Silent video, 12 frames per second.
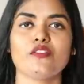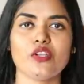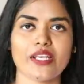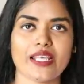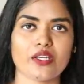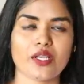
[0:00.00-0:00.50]
இவ்வளோ
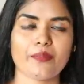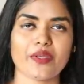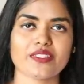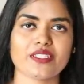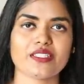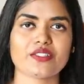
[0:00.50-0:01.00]
நேரம் நான்
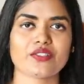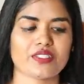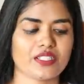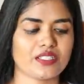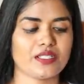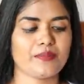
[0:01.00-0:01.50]
பேசிகிட்டு
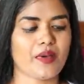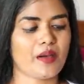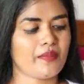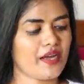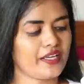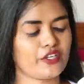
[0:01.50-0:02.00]
இருந்தது
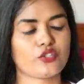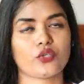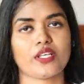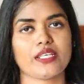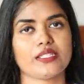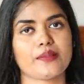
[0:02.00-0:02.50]
மாமா
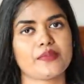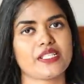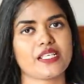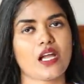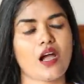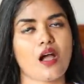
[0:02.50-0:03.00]
எர்த்தோட இந்த
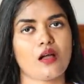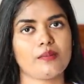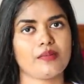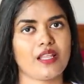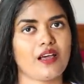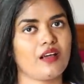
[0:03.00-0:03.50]
பிரிங்கா
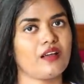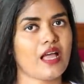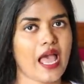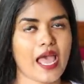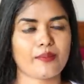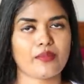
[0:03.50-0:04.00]
ஆம்லா
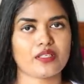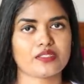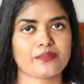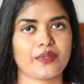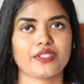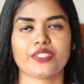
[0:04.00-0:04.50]
ஹேர்
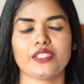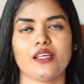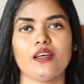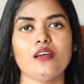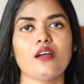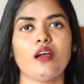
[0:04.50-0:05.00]
மாஸ்க் பற்றி
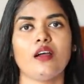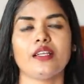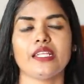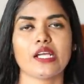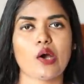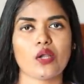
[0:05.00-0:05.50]
தான்
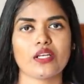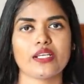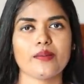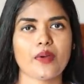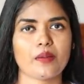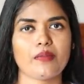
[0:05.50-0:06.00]
நீங்கள்
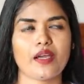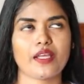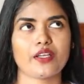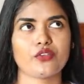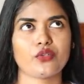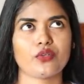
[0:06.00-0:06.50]
ஆல்ரெடி மாமா
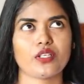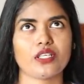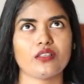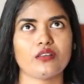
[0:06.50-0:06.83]
எர்த்தோட